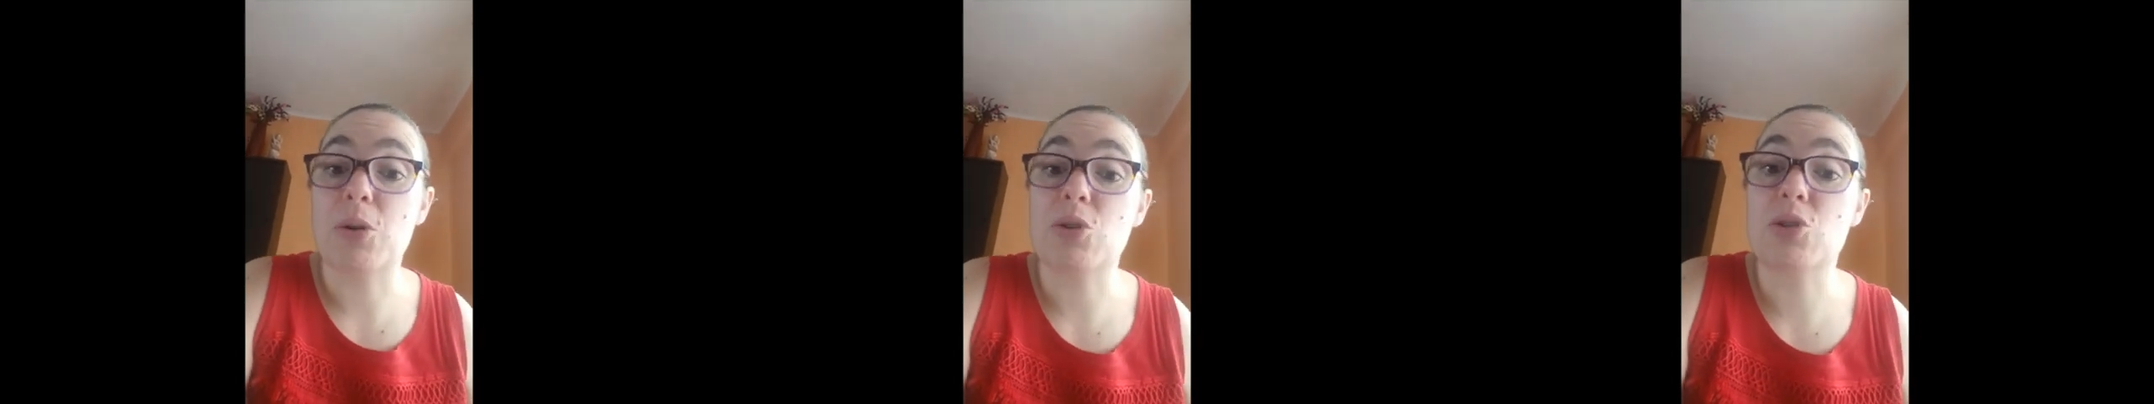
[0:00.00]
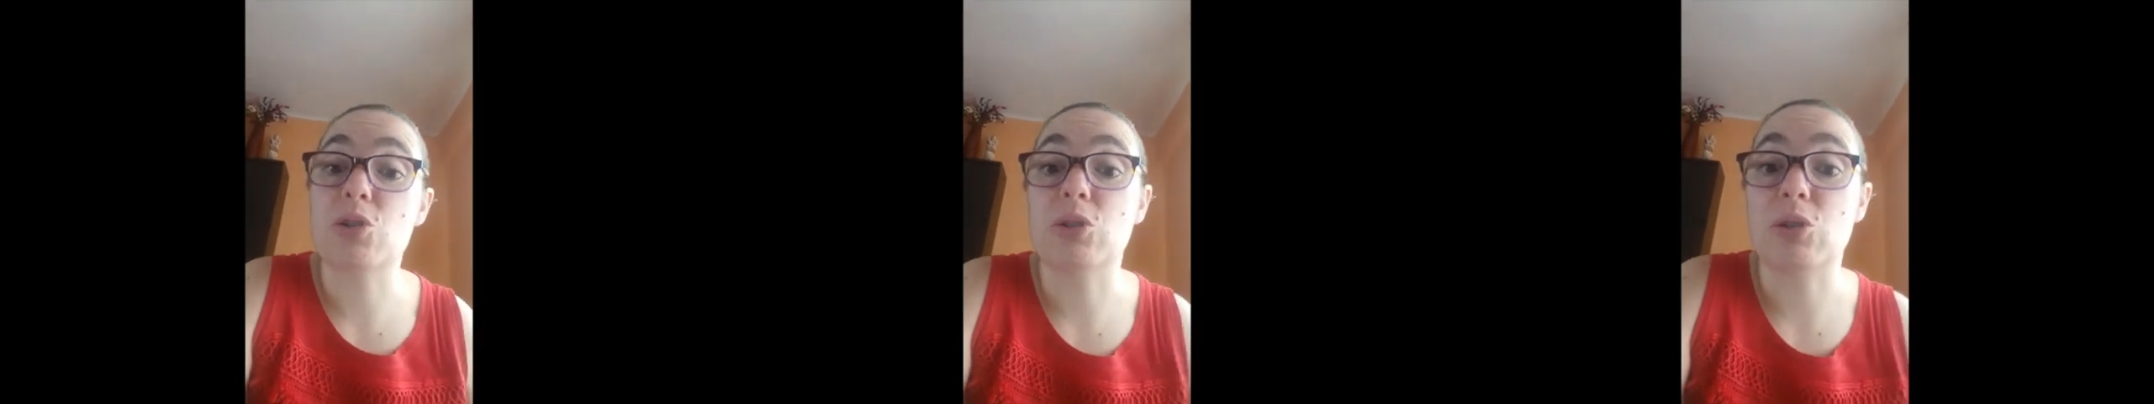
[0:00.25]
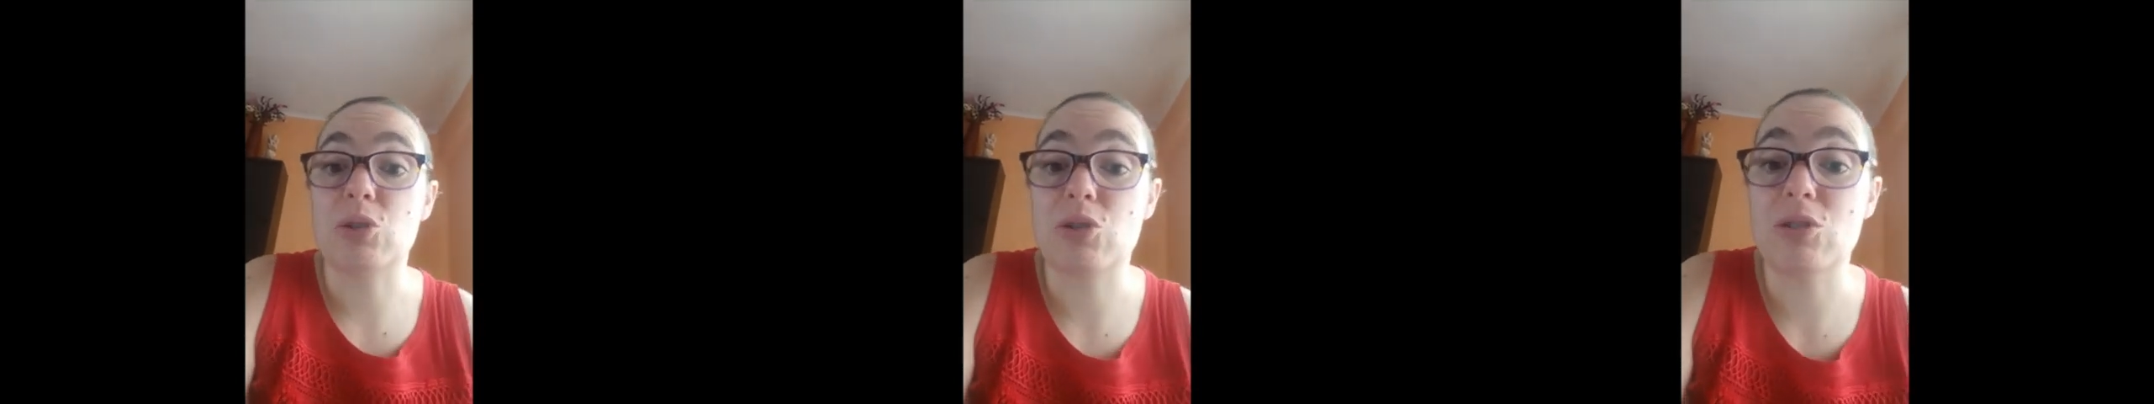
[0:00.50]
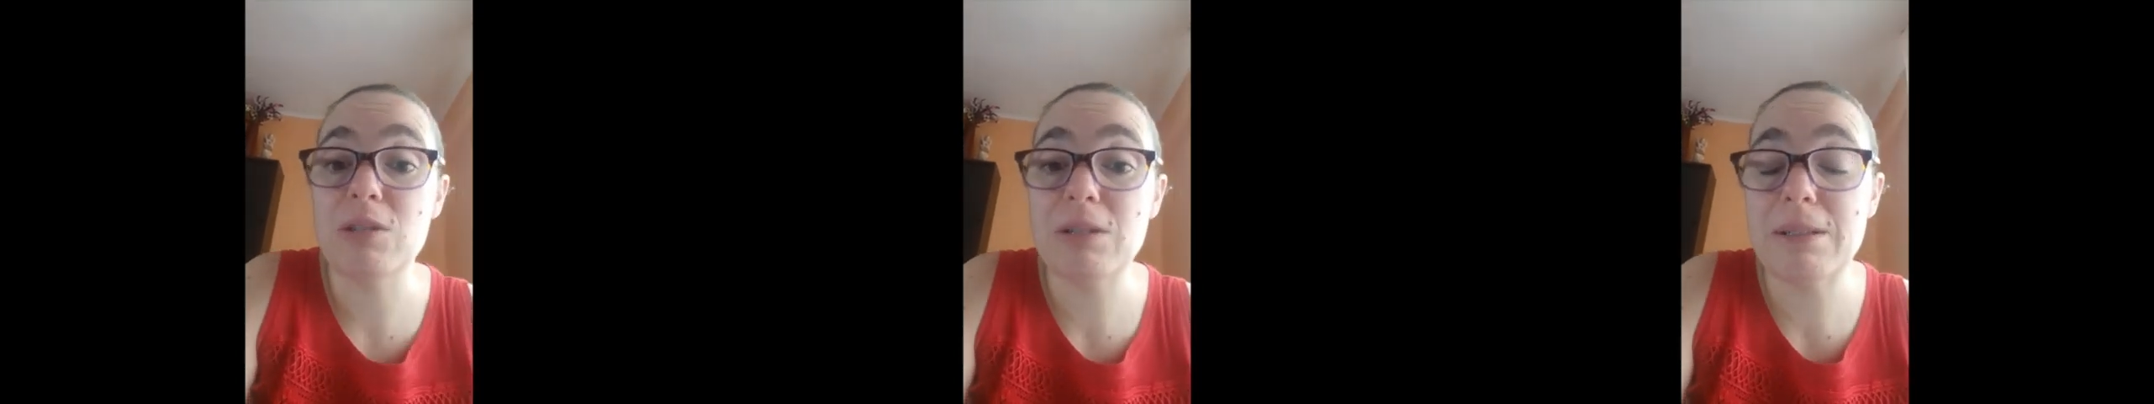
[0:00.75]
nosotros.
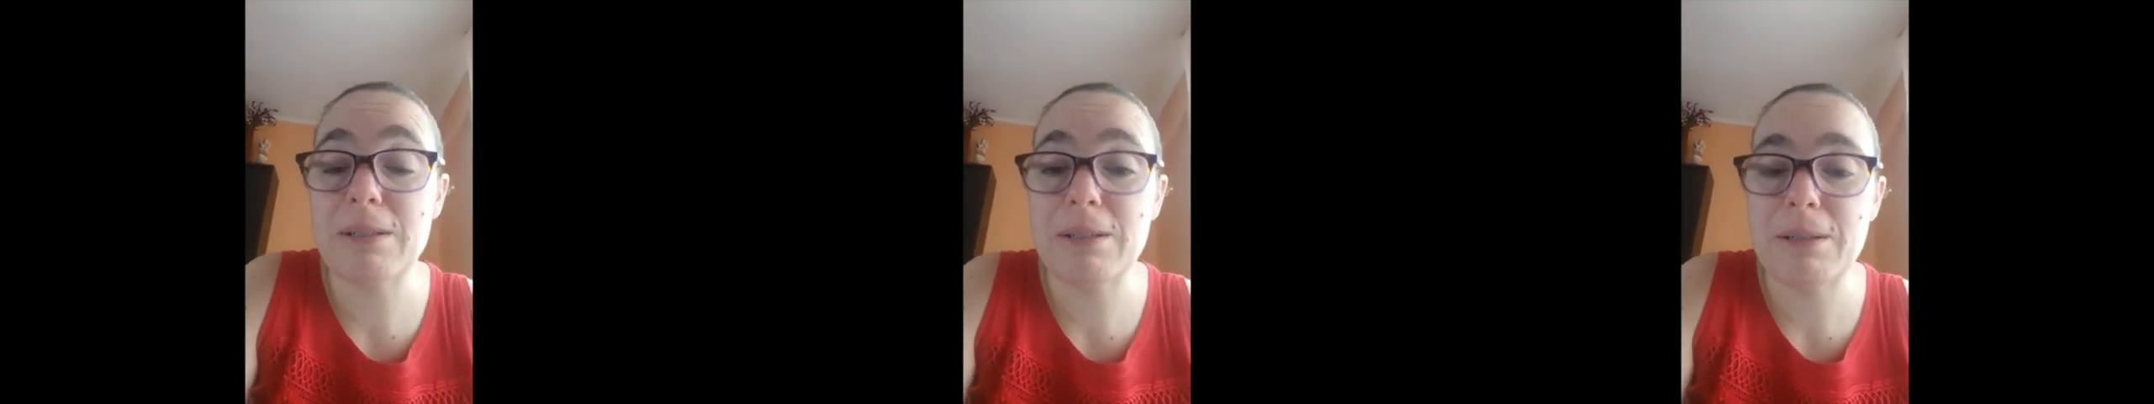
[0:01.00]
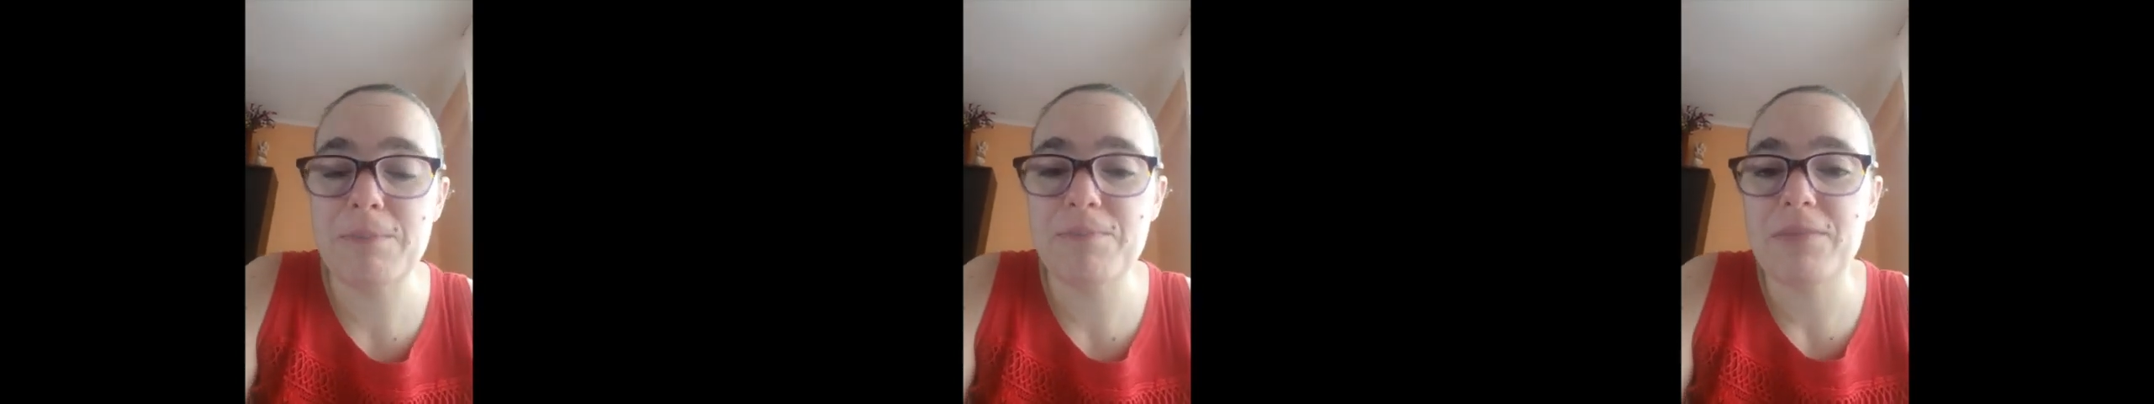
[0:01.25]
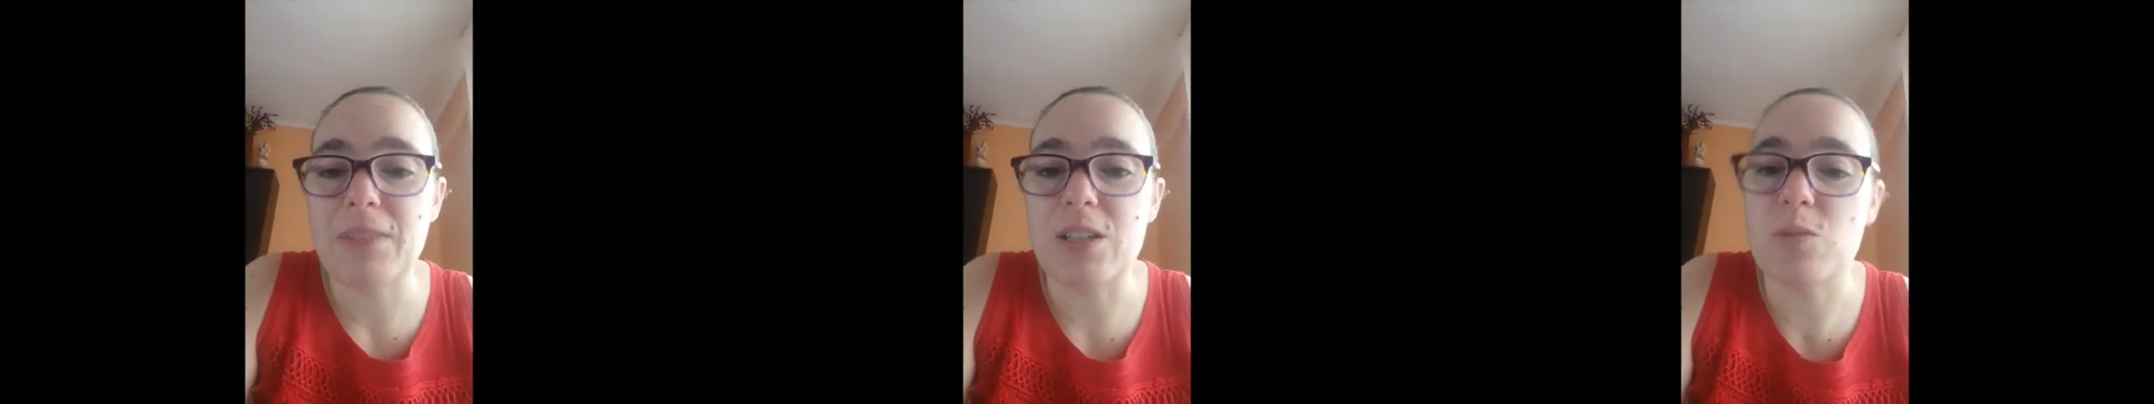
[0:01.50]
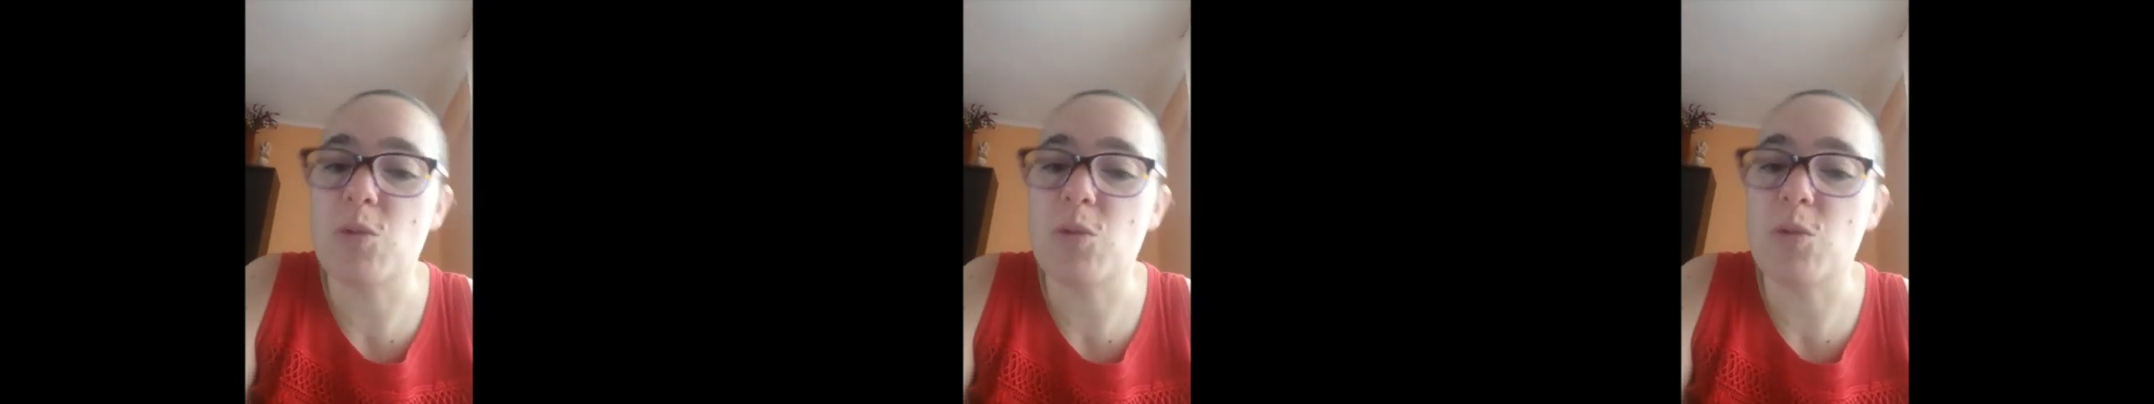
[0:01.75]
Es